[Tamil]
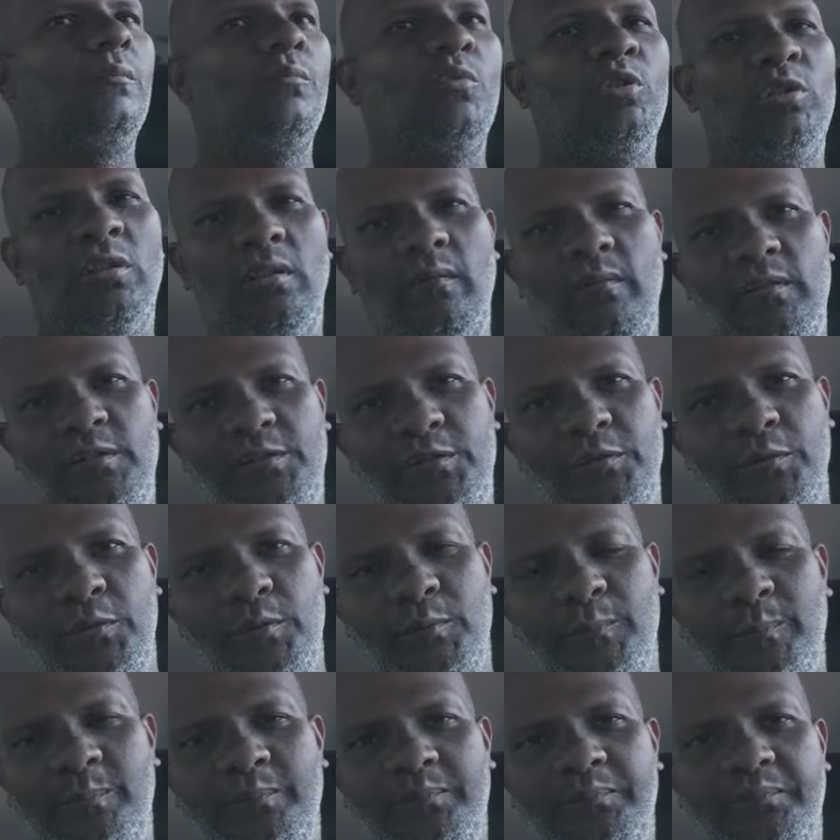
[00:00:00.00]
முதல்
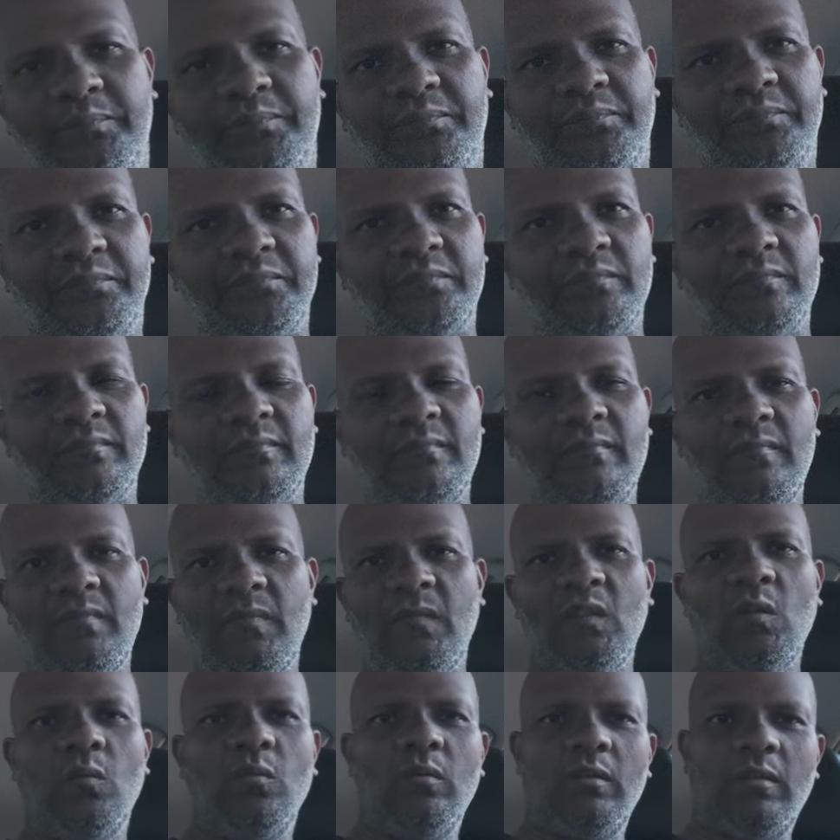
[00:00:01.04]
விஷயம்
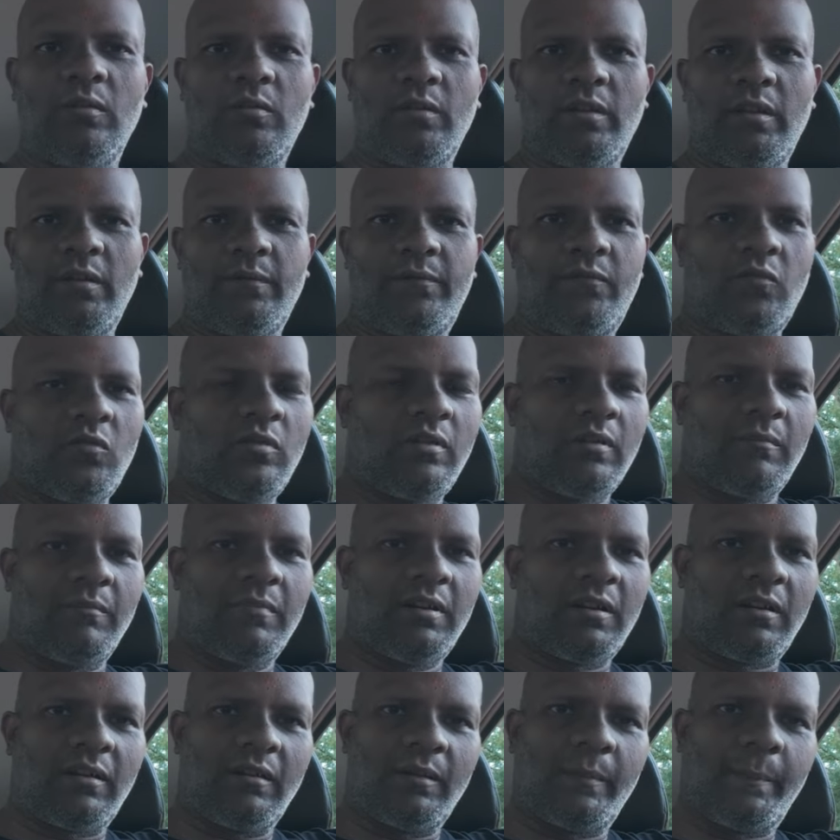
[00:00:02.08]
உங்களுடைய ஃபோன்
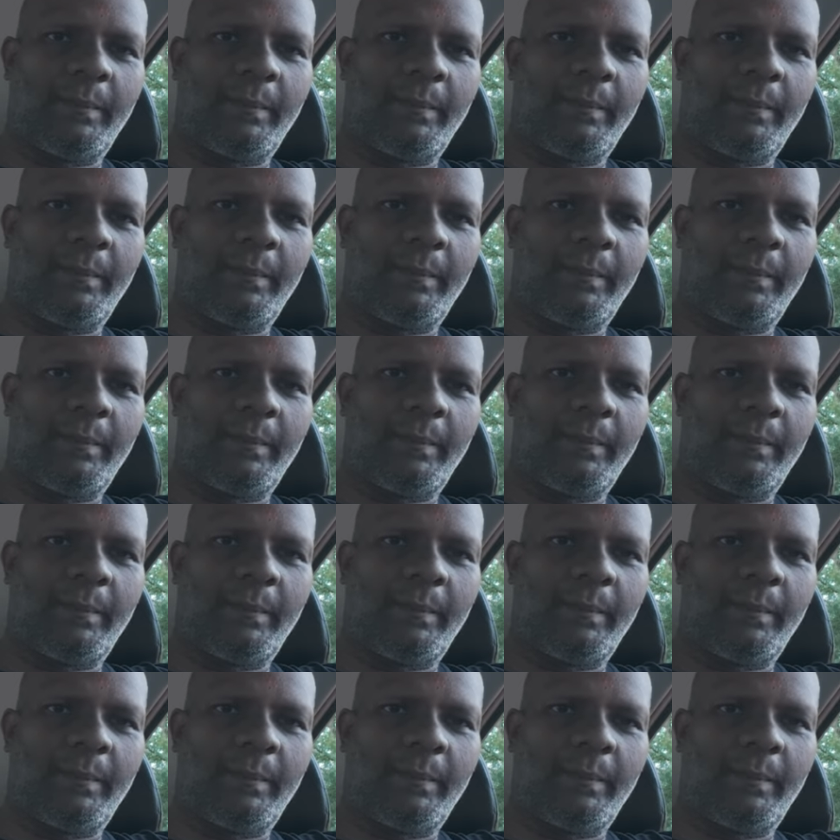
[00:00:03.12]
நம்பர்